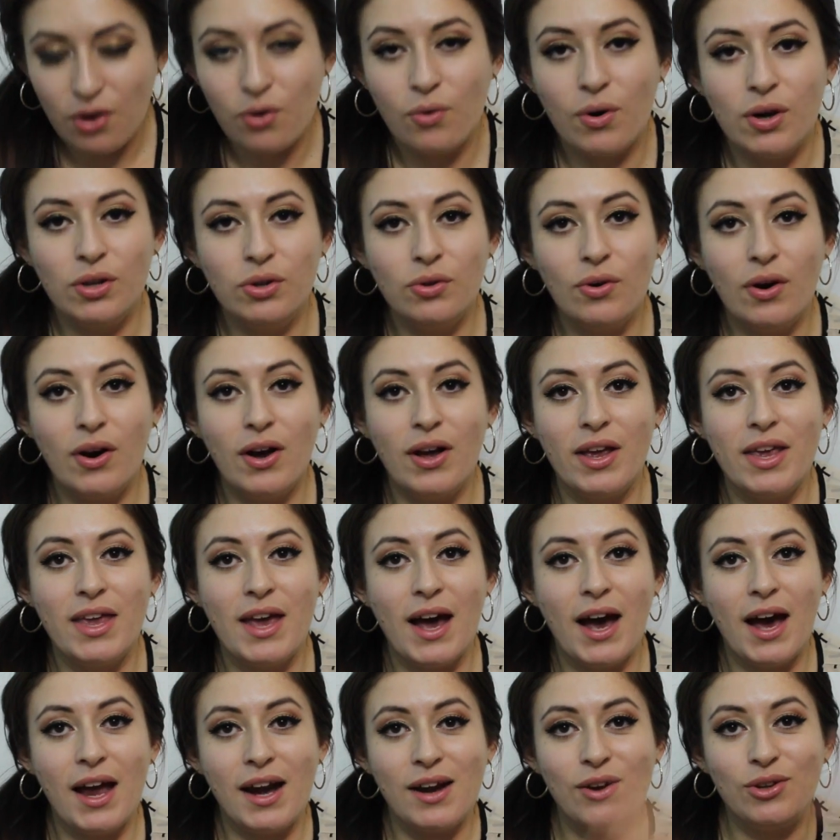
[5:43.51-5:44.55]
cuando
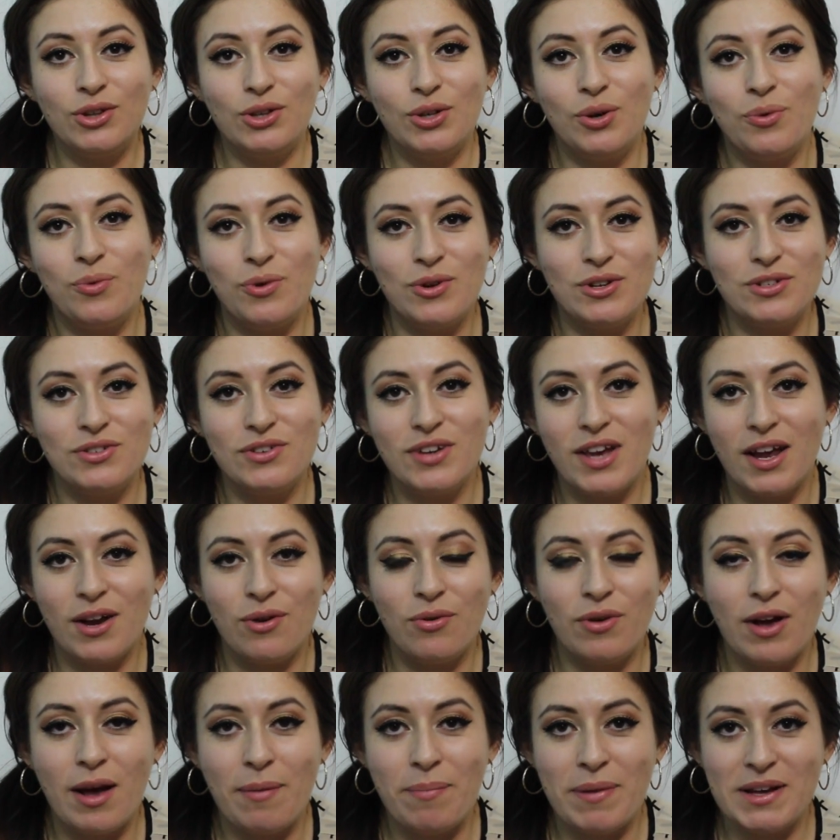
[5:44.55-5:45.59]
ya agarré otro bolso ya
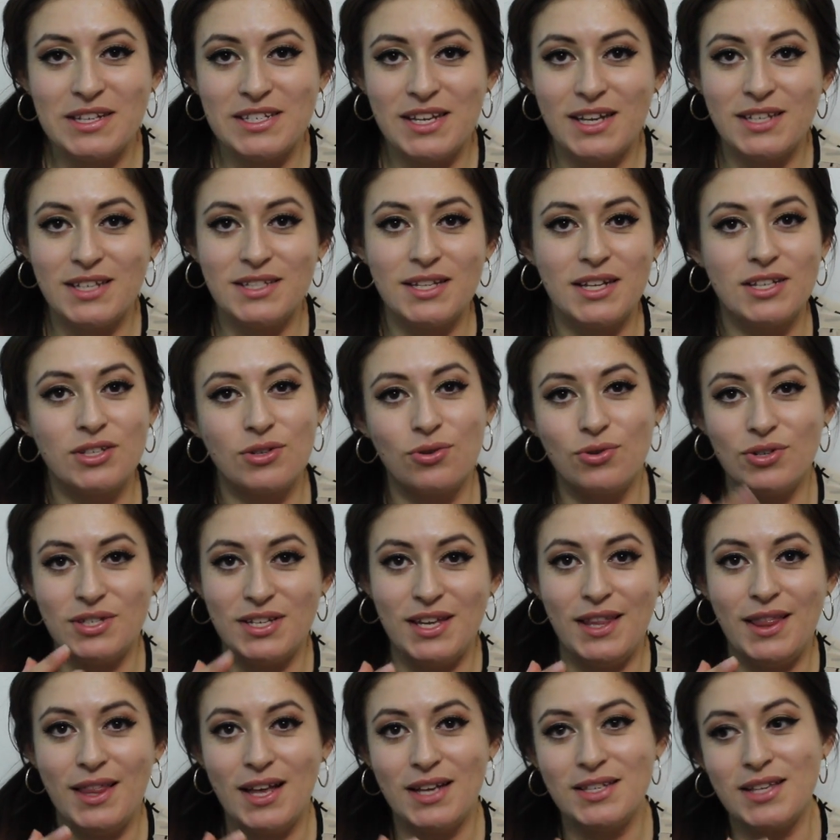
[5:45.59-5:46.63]
nunca pasé estas
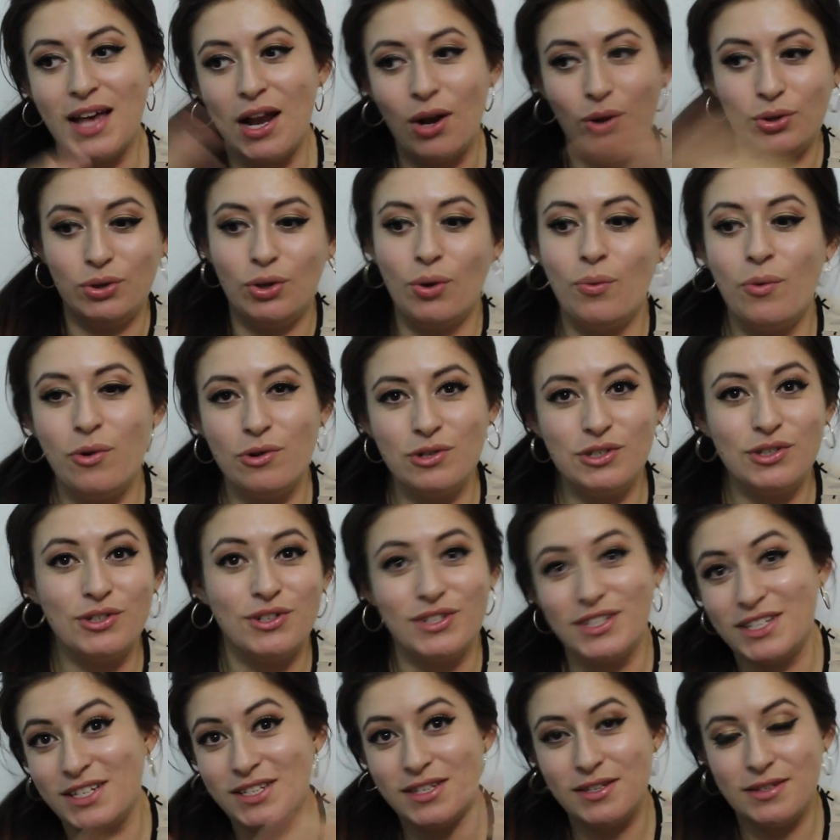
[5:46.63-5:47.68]
cositas al otro bolso.
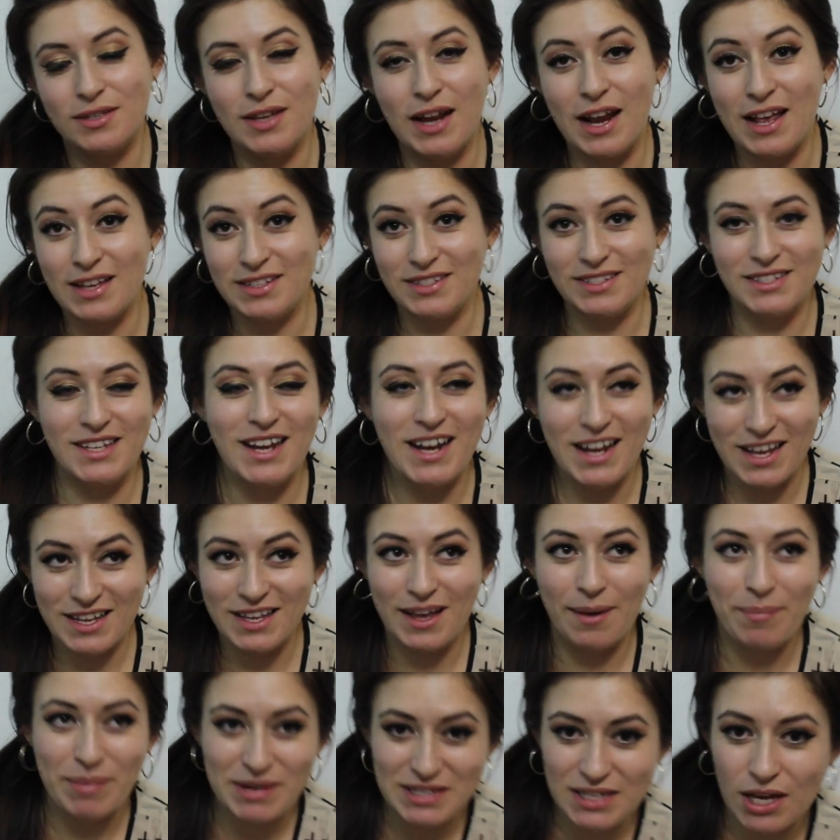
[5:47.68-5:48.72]
No sé si, se si las
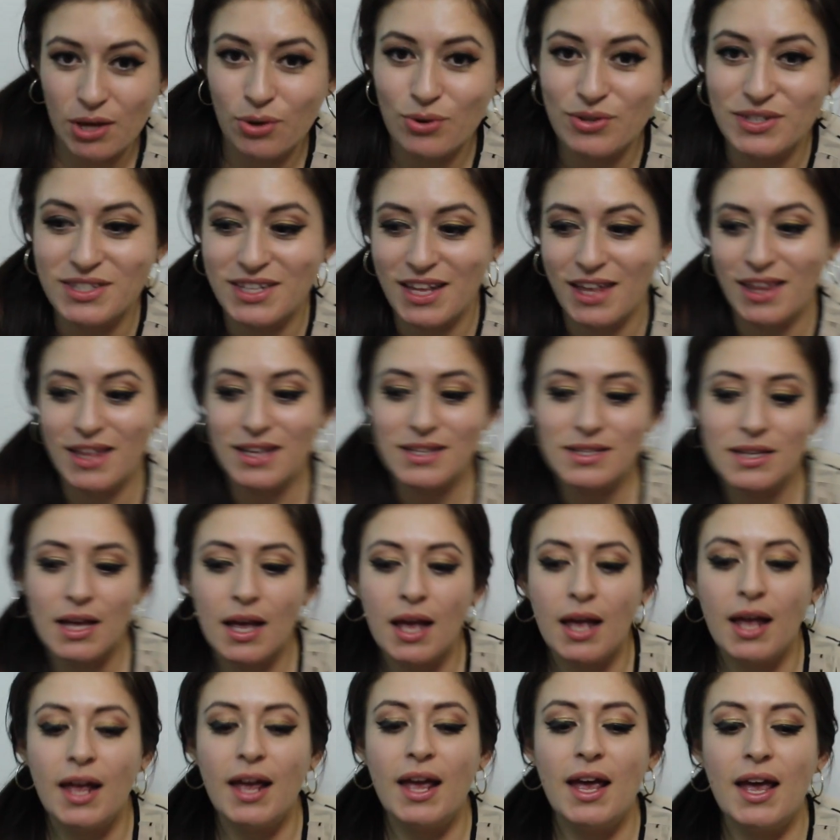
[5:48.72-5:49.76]
ha pasado a ustedes.
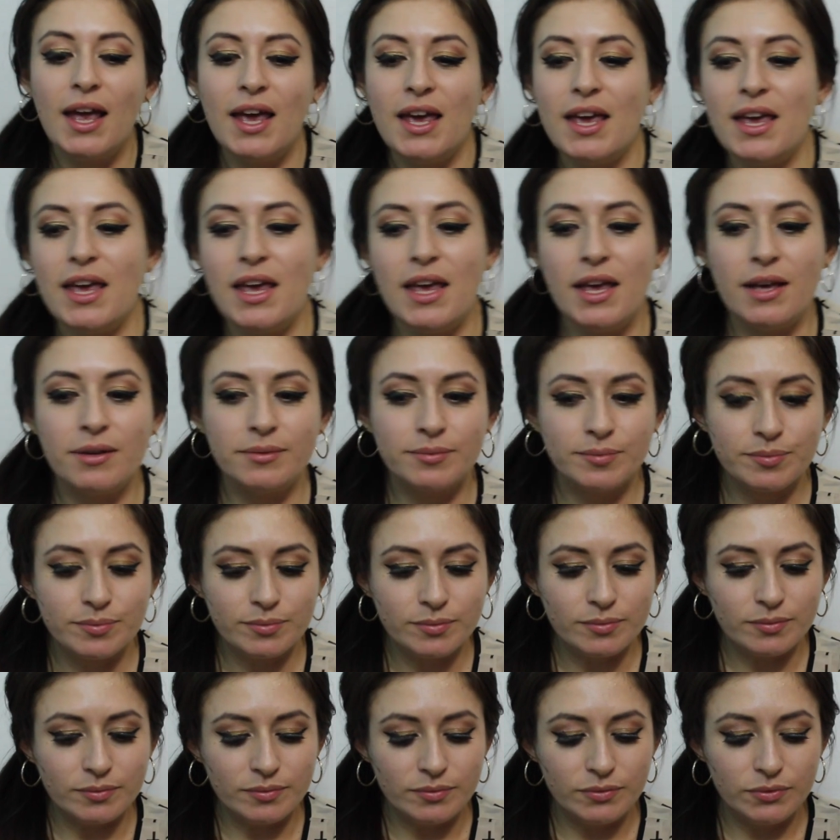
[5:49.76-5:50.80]
Y
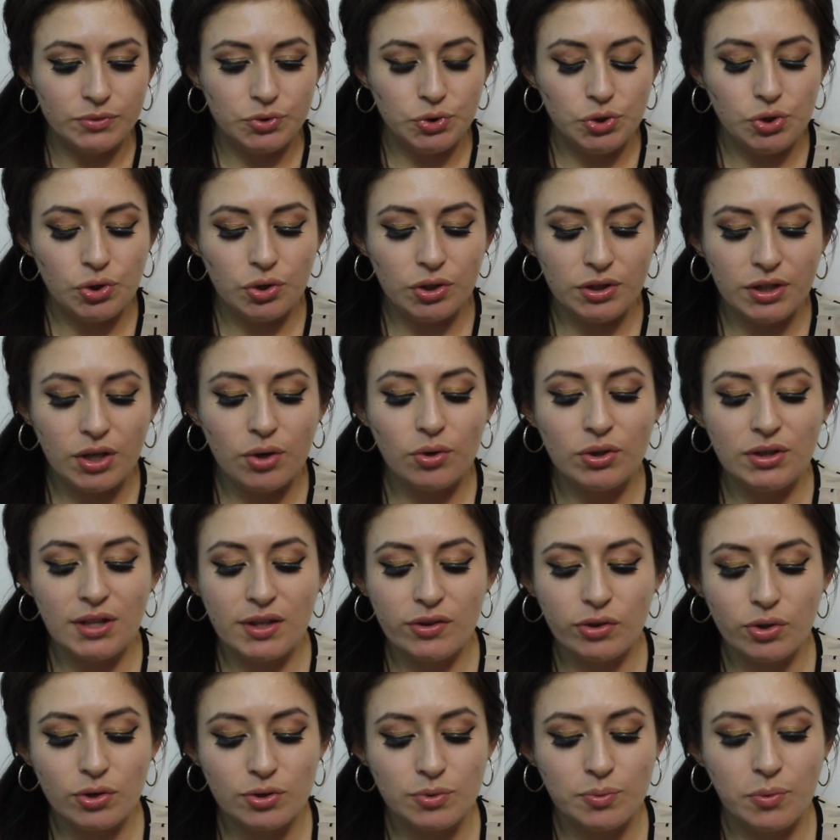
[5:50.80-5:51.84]
yo no tengo
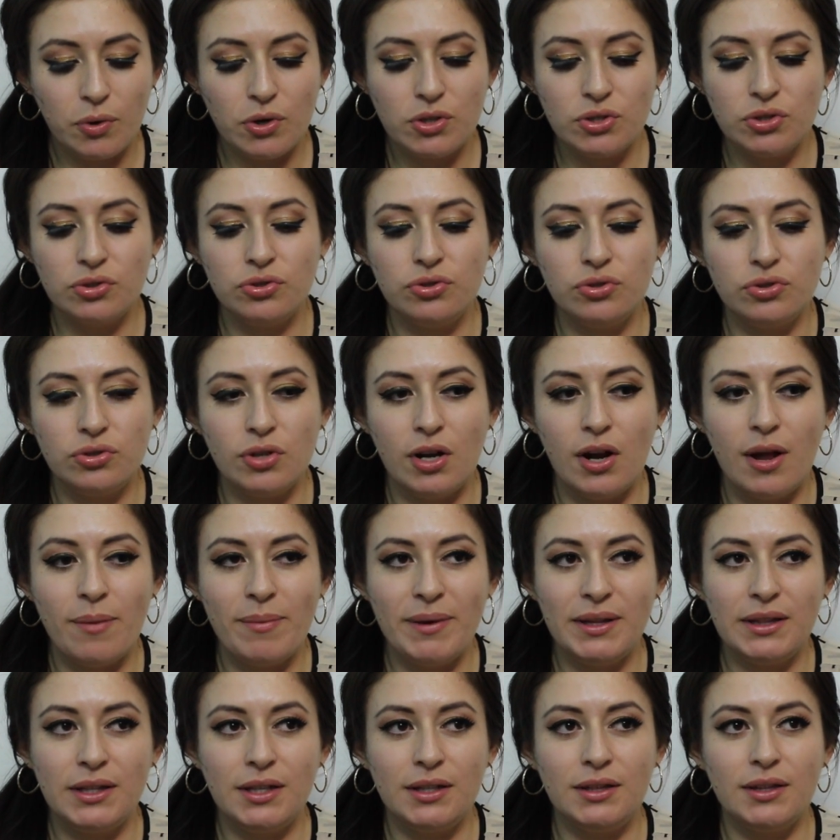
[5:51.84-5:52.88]
tantos bolsos, yo
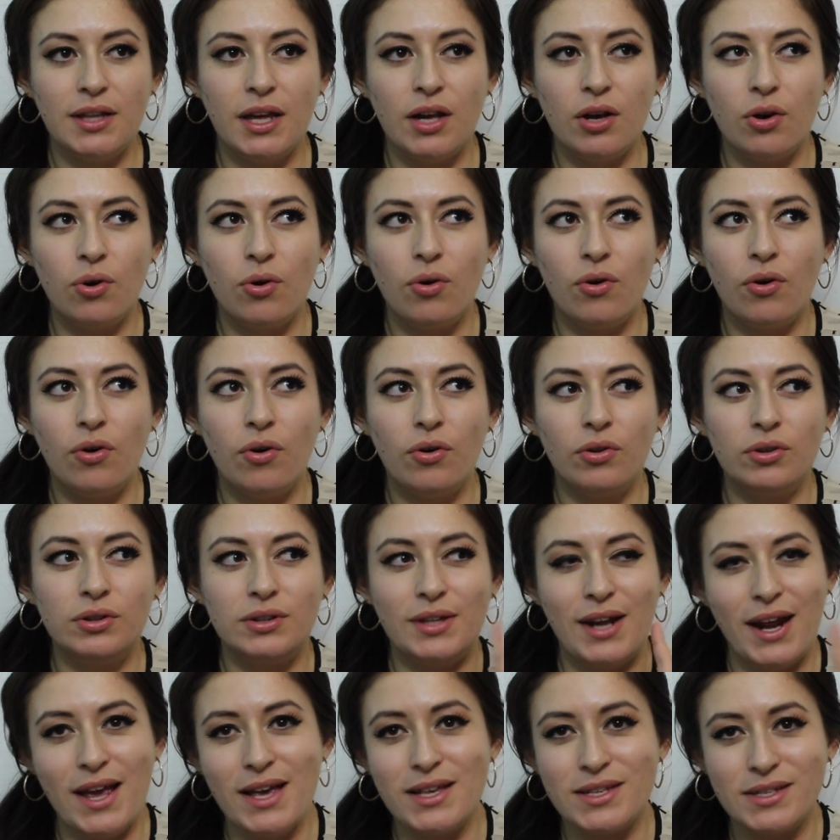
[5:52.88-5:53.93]
solamente tengo
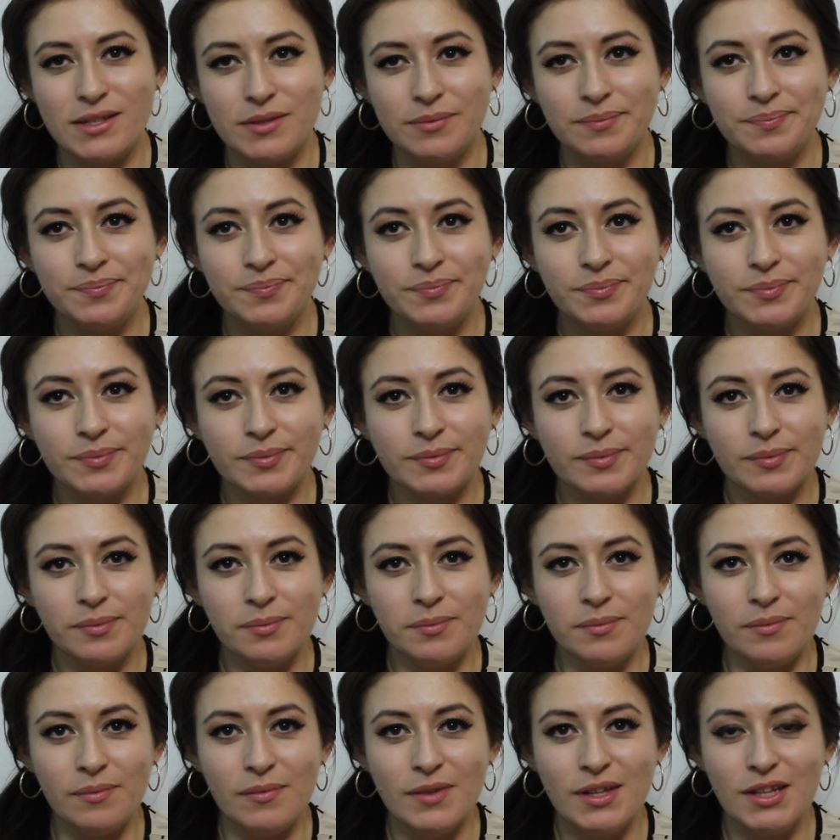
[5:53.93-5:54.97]
tres.
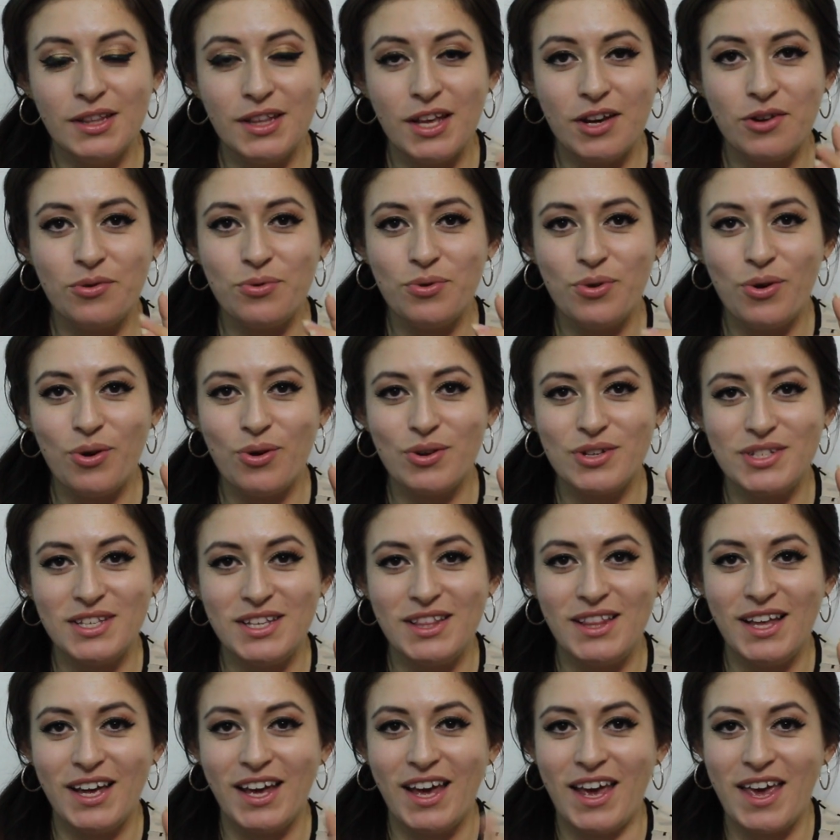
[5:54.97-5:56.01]
Tengo uno
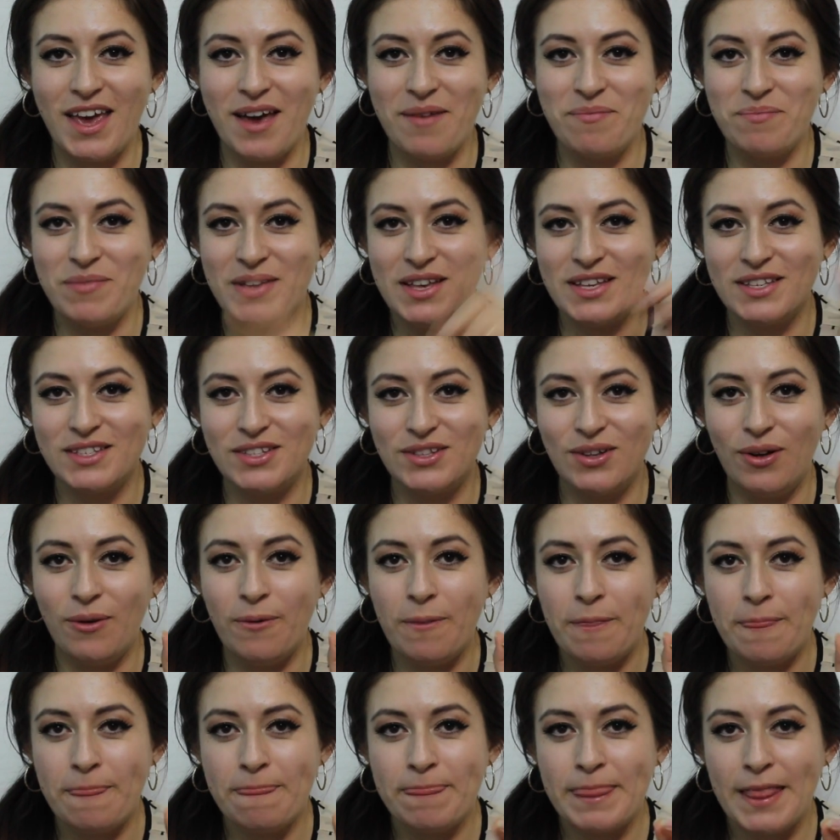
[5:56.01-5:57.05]
rosita que ya han
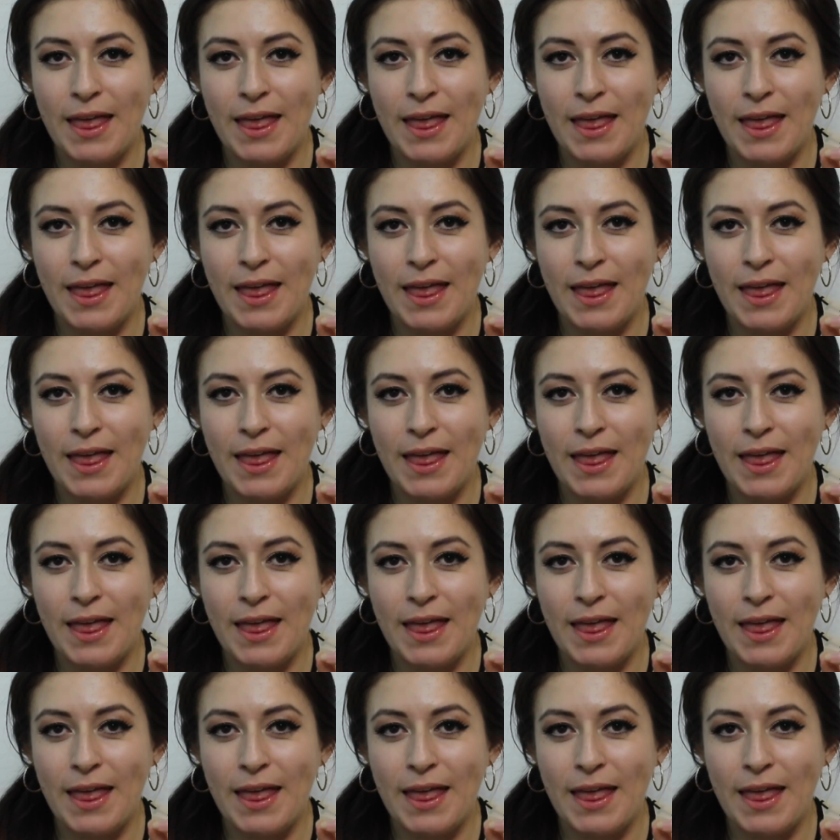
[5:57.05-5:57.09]
visto,